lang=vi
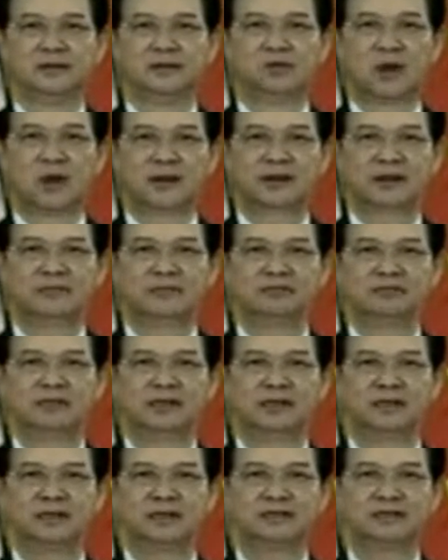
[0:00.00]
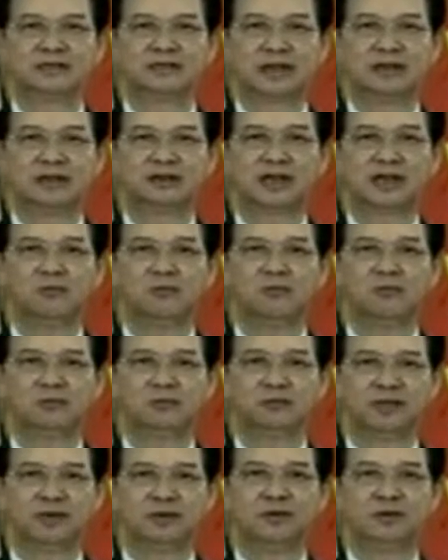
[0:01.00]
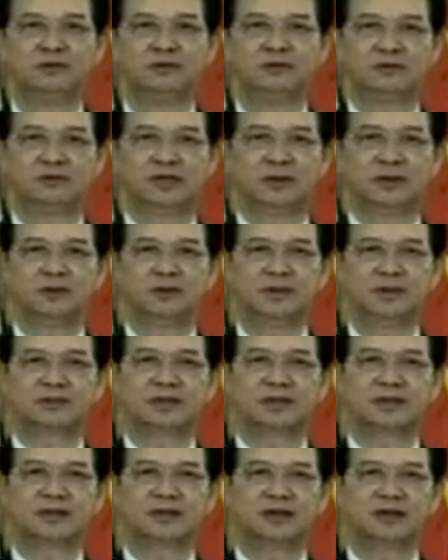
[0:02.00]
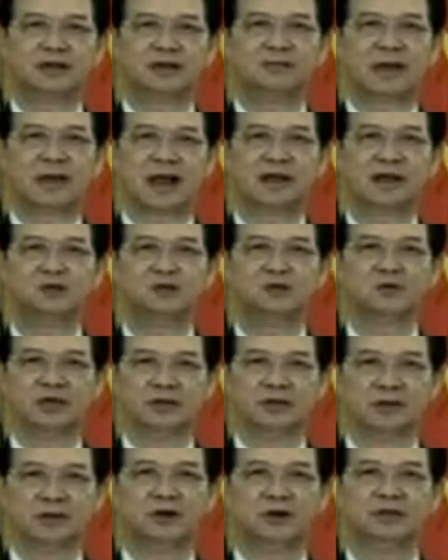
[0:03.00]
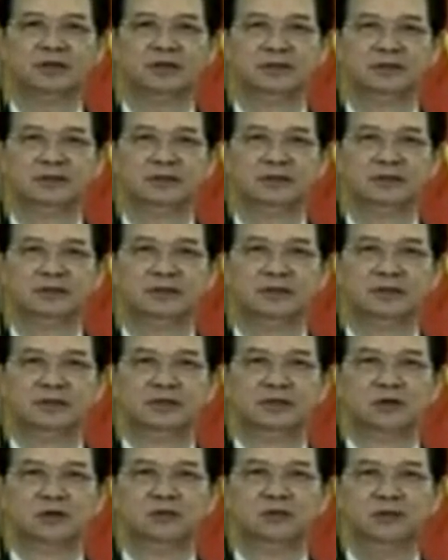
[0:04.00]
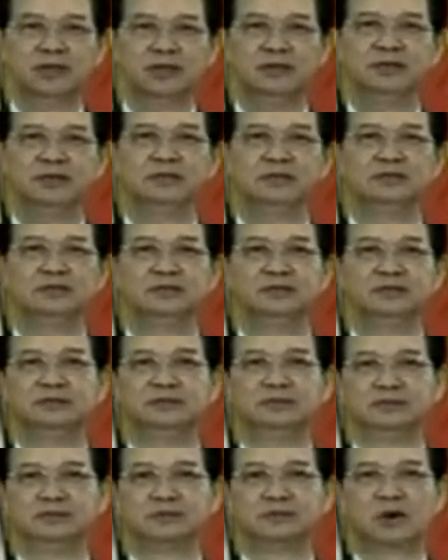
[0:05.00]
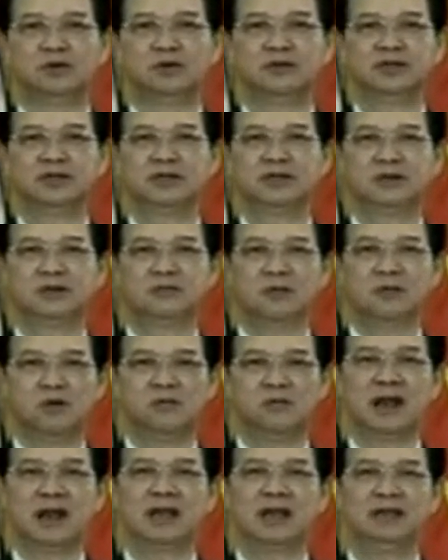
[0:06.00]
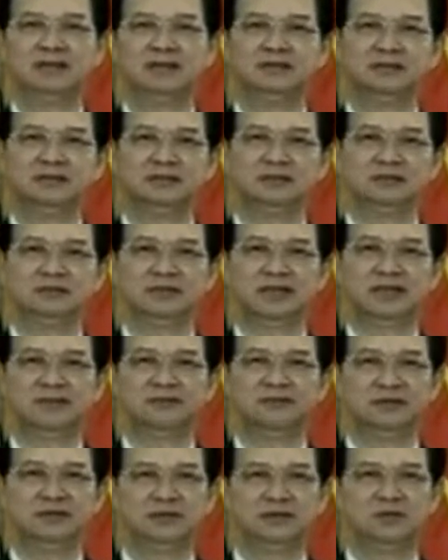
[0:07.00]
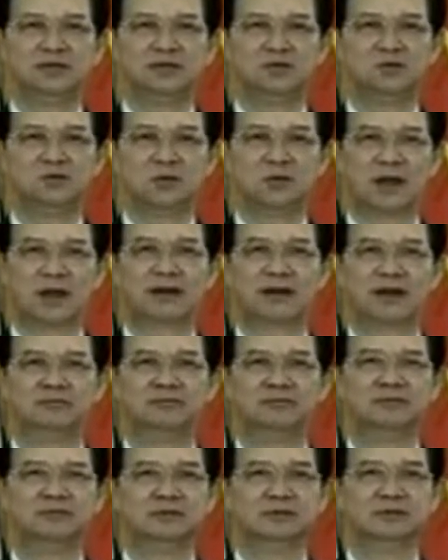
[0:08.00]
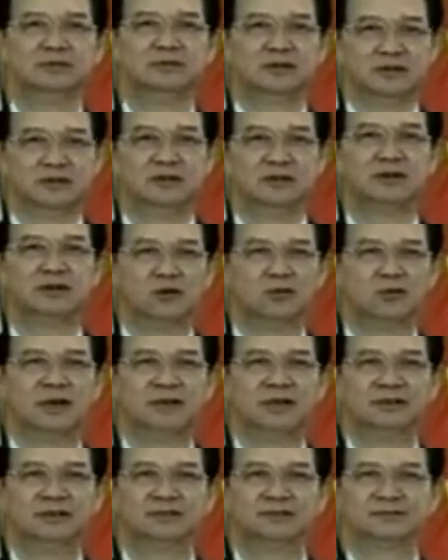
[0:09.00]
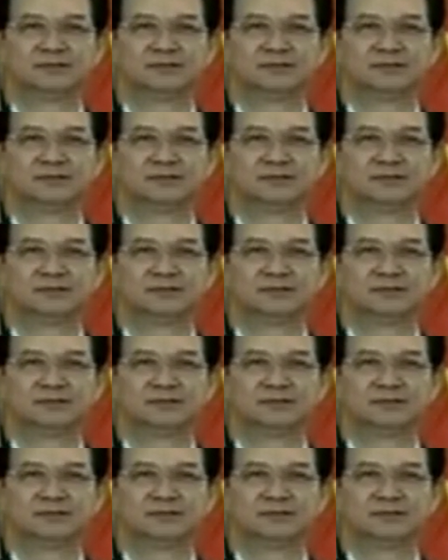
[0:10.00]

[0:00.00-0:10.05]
Hoạt động trên cơ sở các mục tiêu và nguyên tắc cơ bản của Hiệp hội, cũng như tổ chức bộ máy và phương thức hoạt động được đổi mới.